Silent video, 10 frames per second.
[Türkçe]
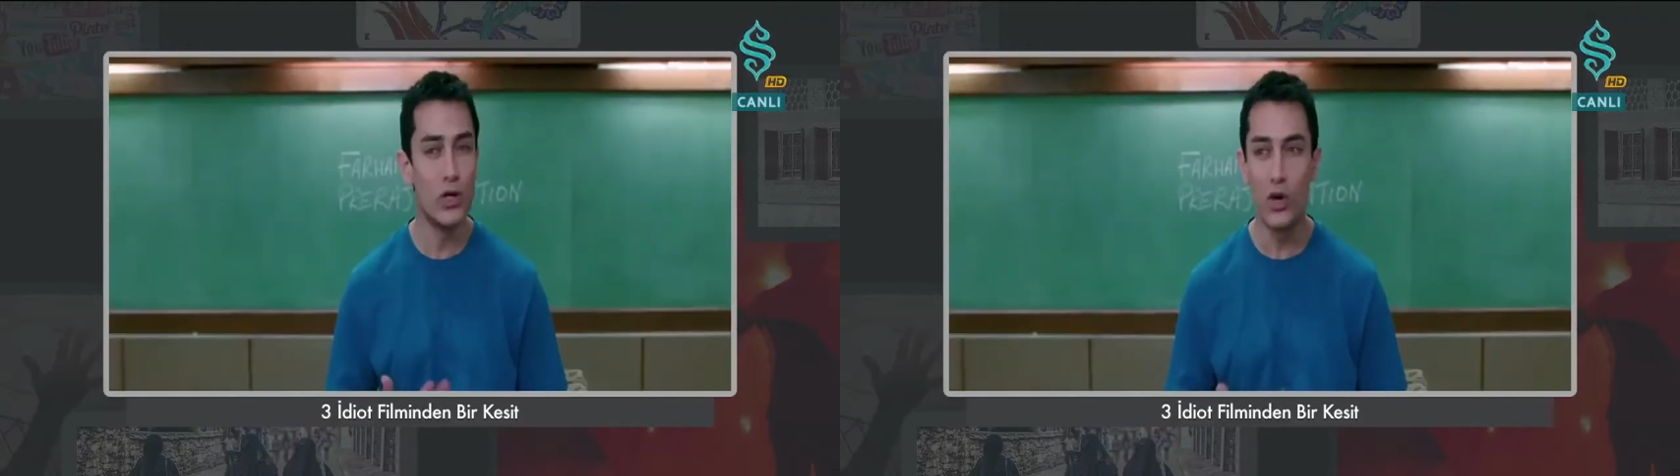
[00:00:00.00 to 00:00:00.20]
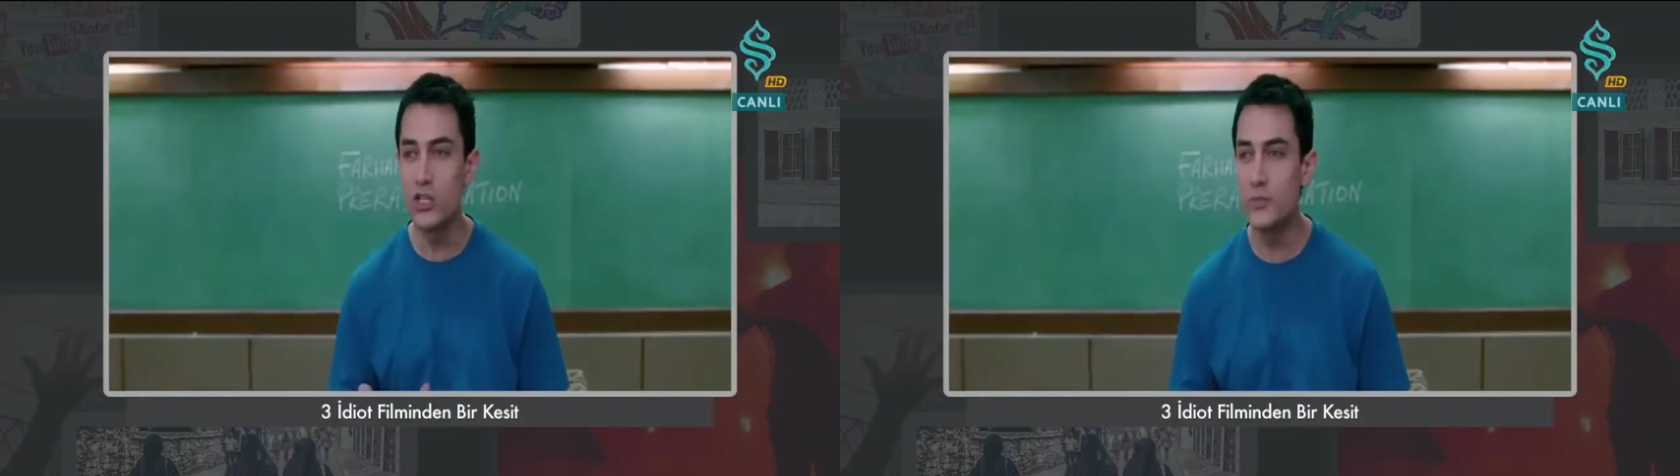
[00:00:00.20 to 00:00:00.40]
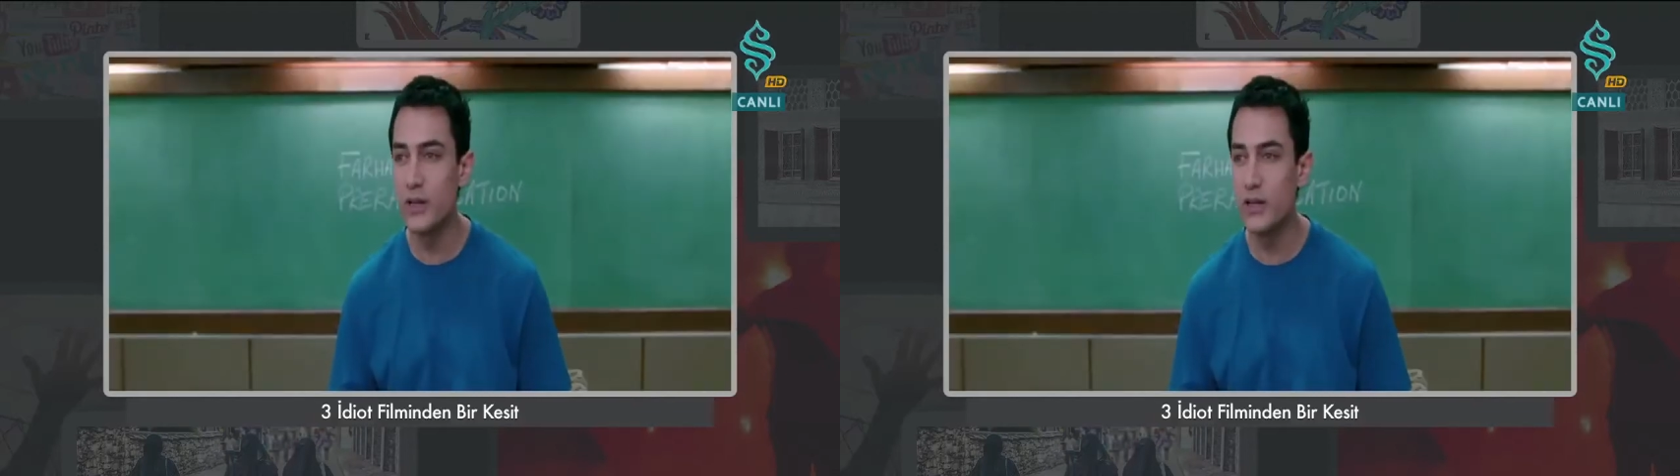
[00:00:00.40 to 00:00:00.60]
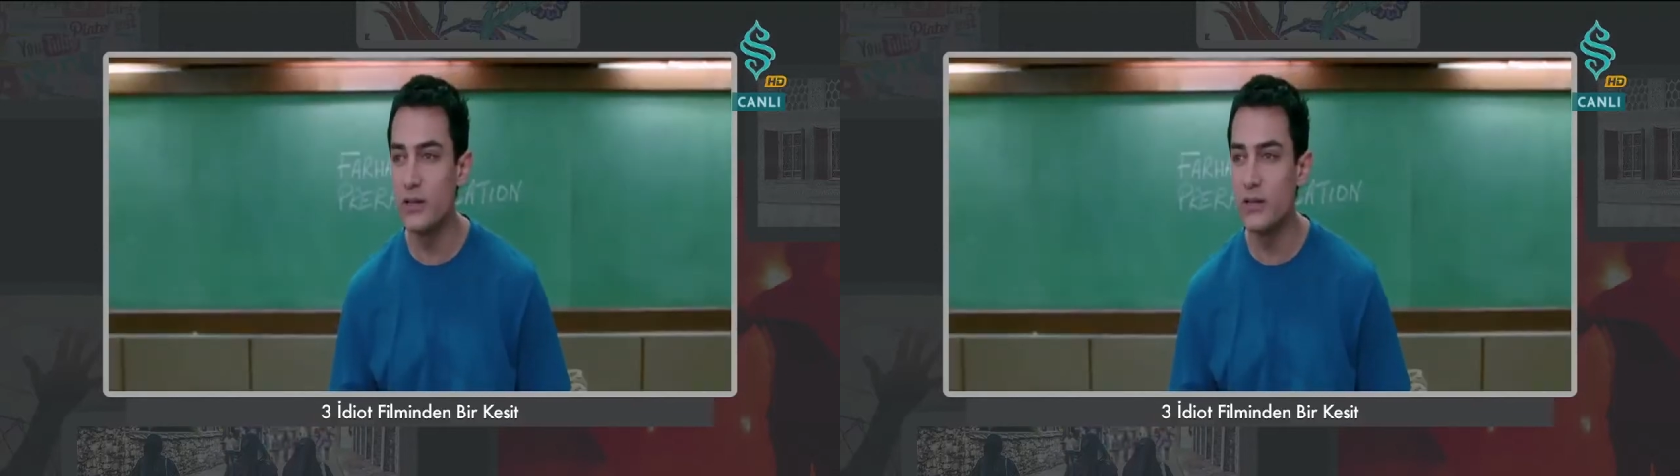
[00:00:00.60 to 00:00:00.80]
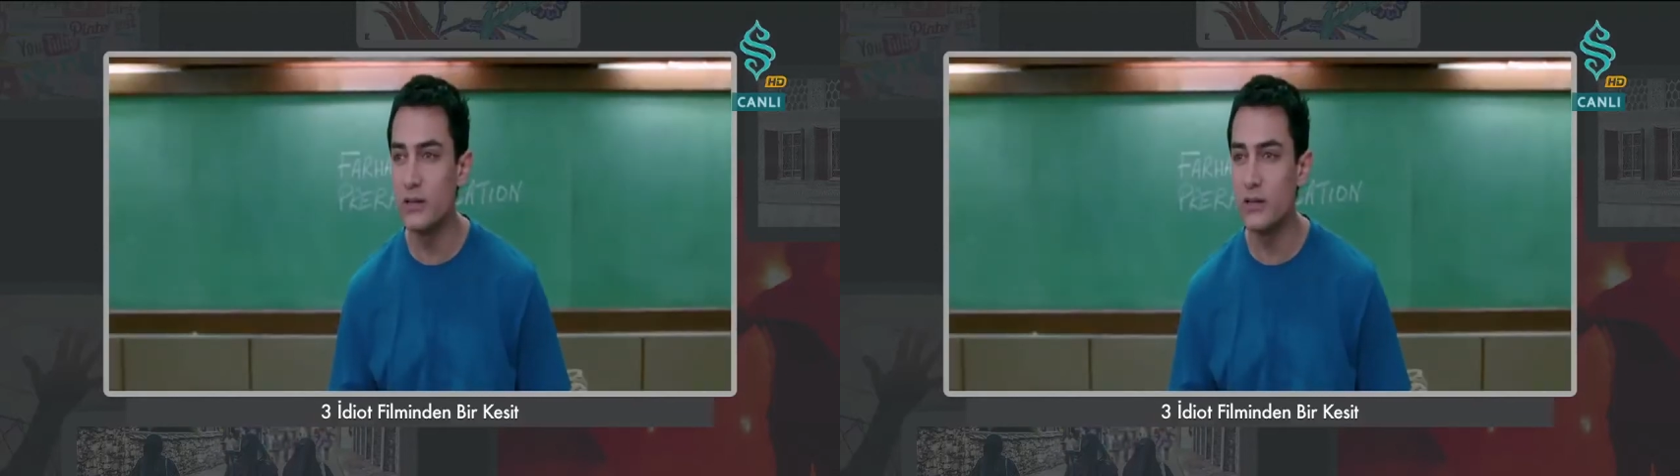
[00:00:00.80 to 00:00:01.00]
ne faydası
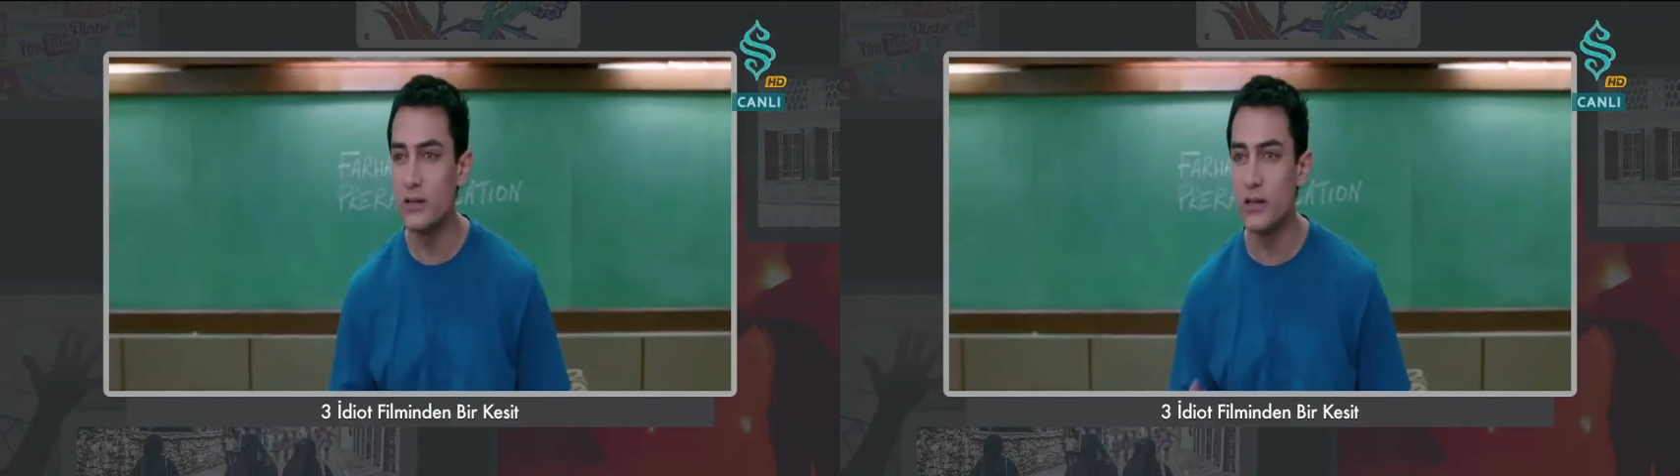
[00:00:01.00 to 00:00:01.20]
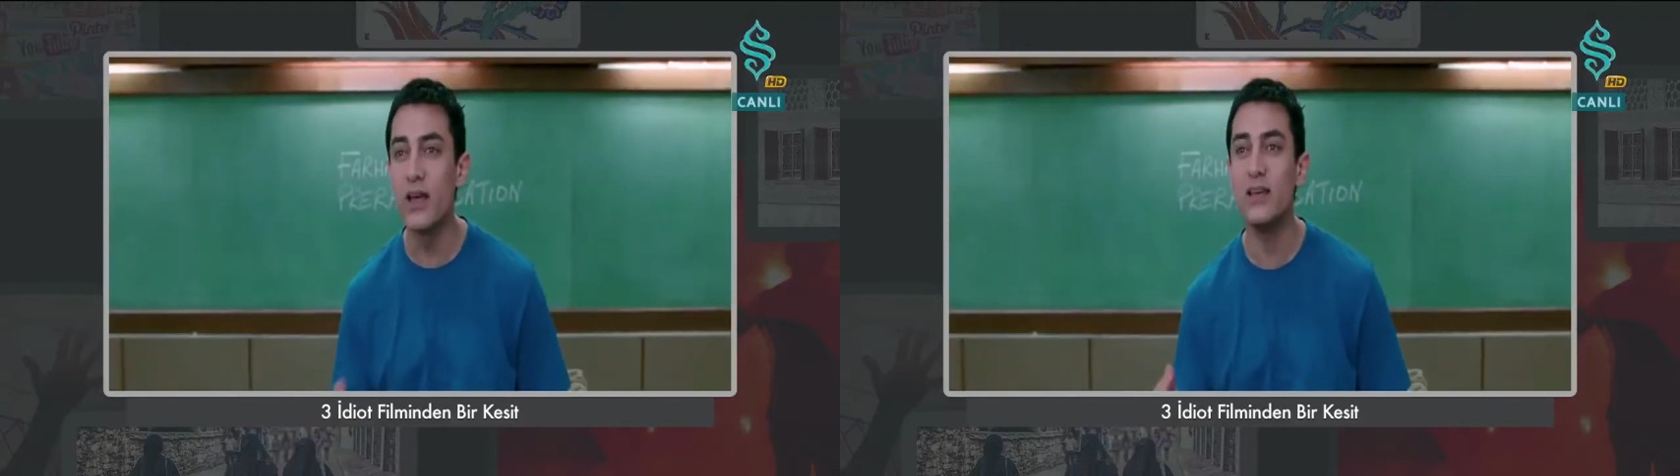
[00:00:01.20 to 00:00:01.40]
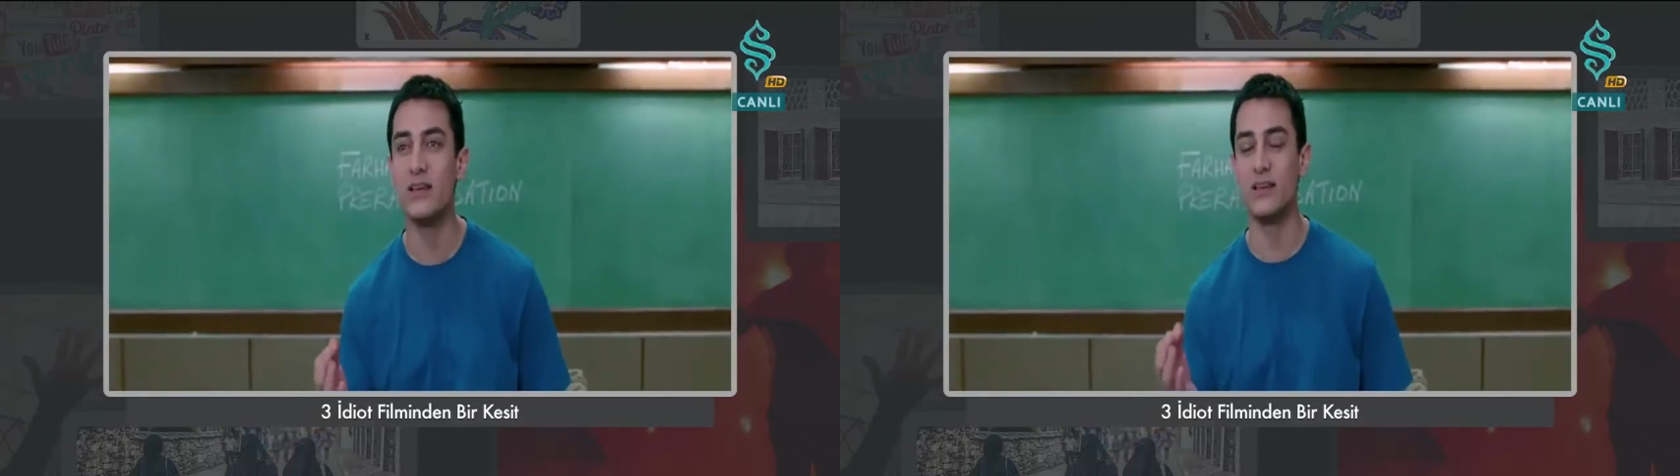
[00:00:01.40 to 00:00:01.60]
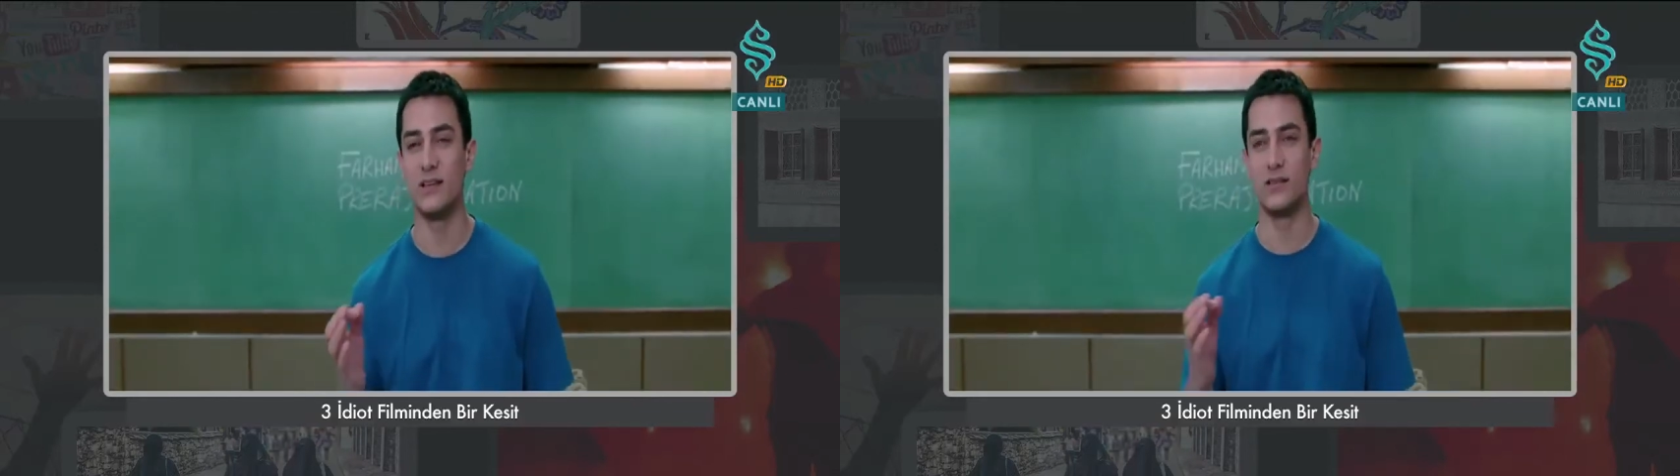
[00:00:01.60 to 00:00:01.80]
olacak? Hayır.